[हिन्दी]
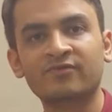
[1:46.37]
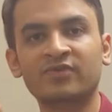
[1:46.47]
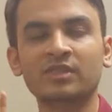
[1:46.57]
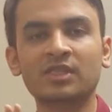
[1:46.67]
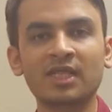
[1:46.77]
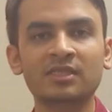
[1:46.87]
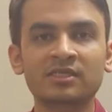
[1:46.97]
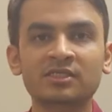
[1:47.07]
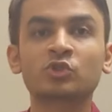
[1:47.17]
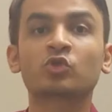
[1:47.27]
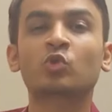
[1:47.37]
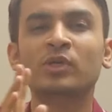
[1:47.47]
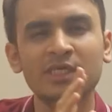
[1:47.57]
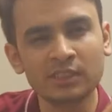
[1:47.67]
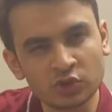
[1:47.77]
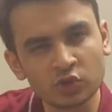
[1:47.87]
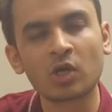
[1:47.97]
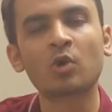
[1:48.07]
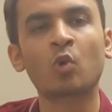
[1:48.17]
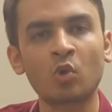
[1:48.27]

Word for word: वृंदा दिने जो थोड़ी इंजर्ड